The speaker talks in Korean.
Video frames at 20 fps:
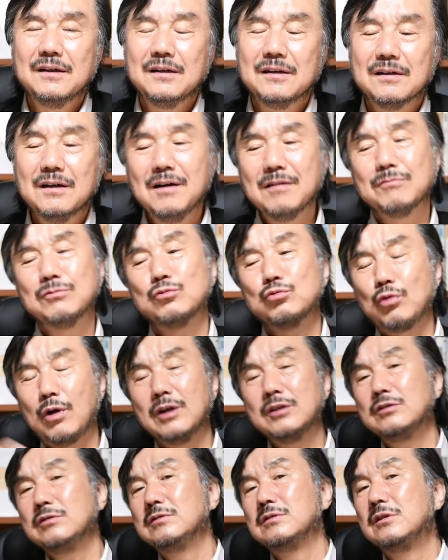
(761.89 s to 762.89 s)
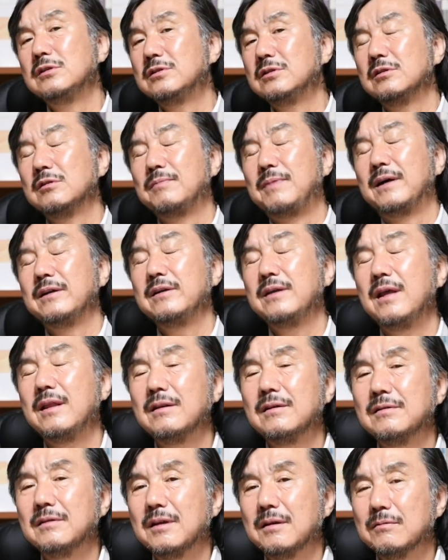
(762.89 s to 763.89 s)
그러니까 똑같이 열정을
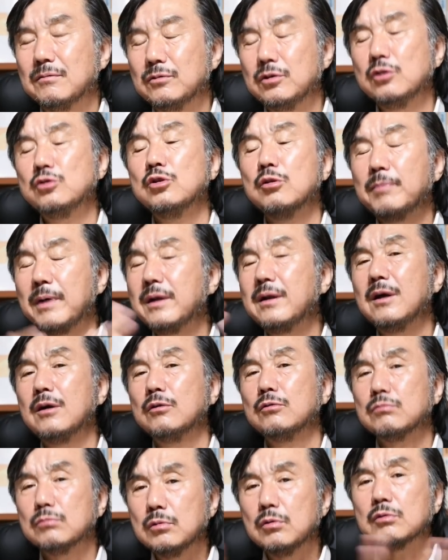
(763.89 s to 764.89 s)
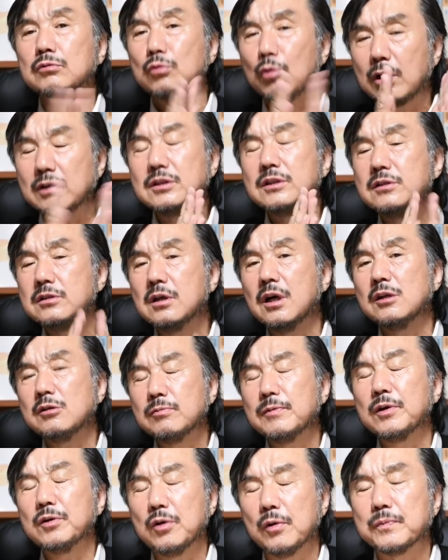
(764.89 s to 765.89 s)
발휘했는데, 뭐, 열정을 발휘한 건 뭐, 똑같이 인정할
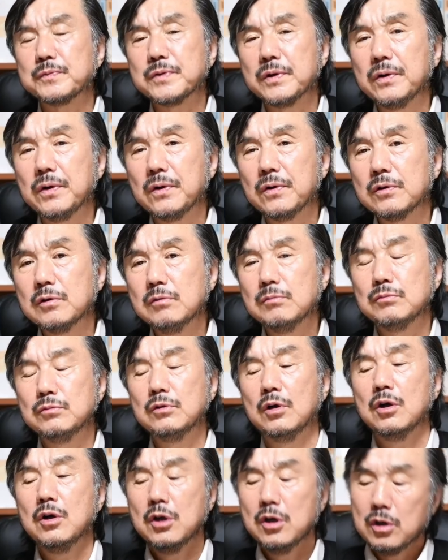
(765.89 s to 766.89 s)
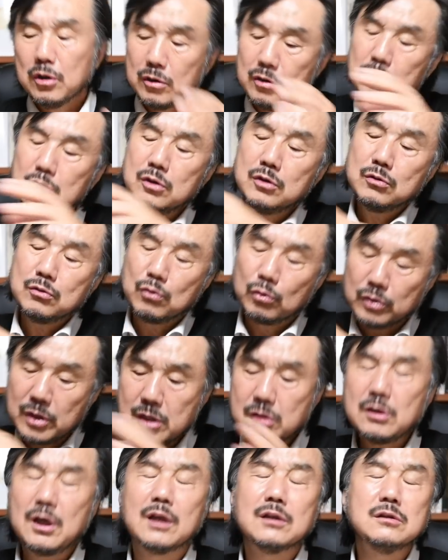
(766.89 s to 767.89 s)
수 밖에 없어요. 그 뭐, 이, 이
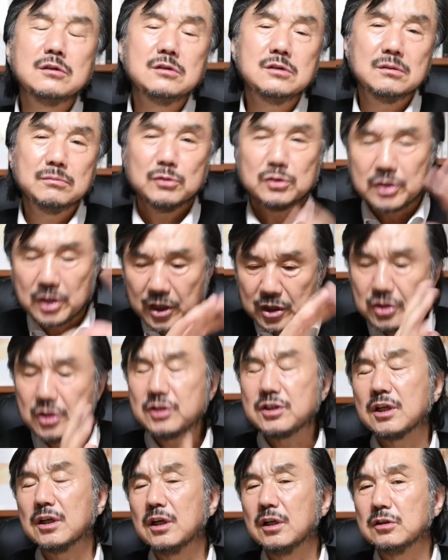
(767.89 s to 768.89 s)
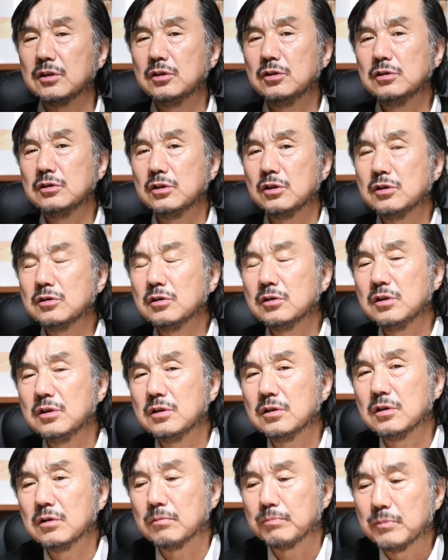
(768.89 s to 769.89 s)
동네에서 하든지, 뭐, 세계적인 작가가 되든지, 열정이
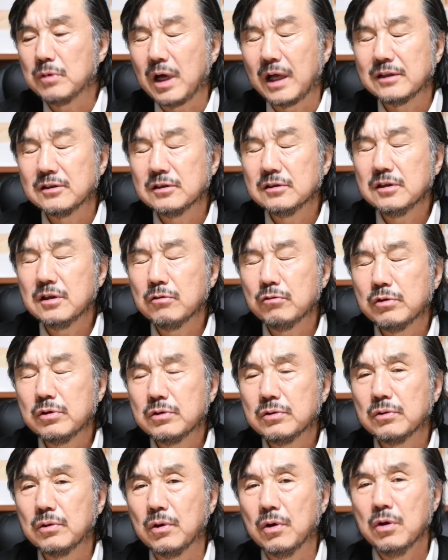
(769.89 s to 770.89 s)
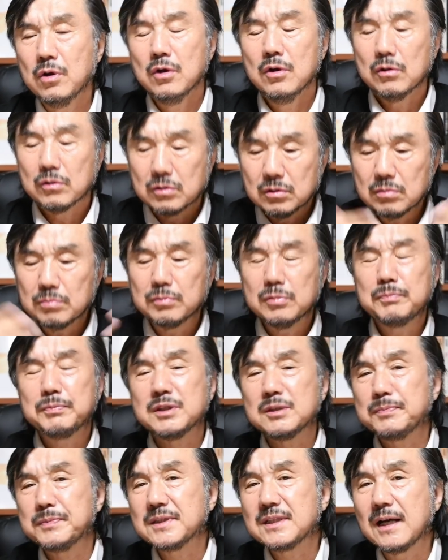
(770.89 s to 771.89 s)
있는 건 뭐, 한정되고 있고, 그거 뭐,
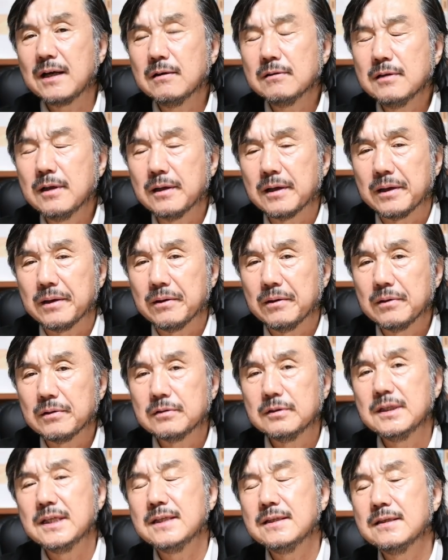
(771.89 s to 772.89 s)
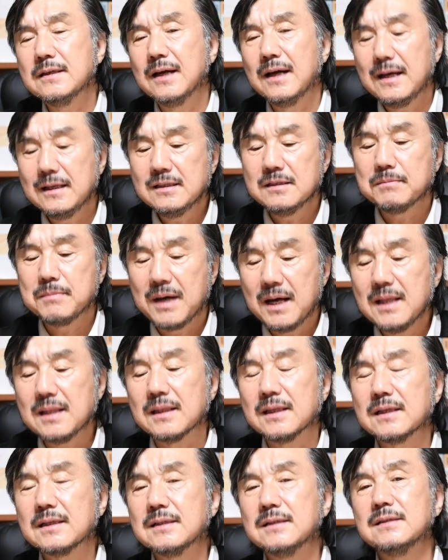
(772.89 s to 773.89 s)
비슷비슷한 거잖아요. 그건
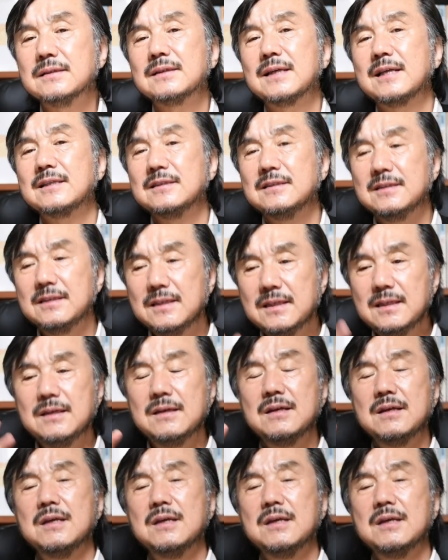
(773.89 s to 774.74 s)
인정하지만, 그 사진이